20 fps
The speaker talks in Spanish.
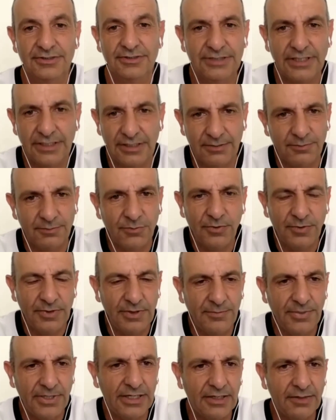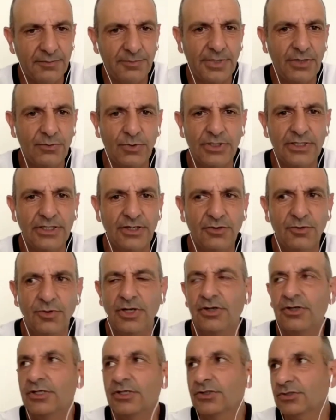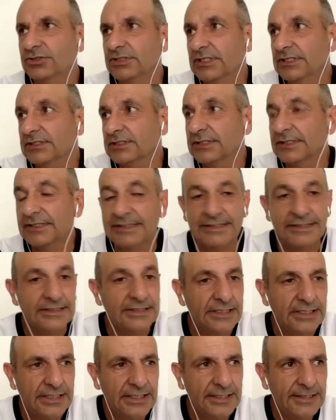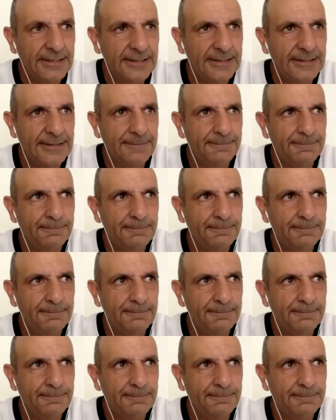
muy bien para, cualquier jugador. Entonces, eh,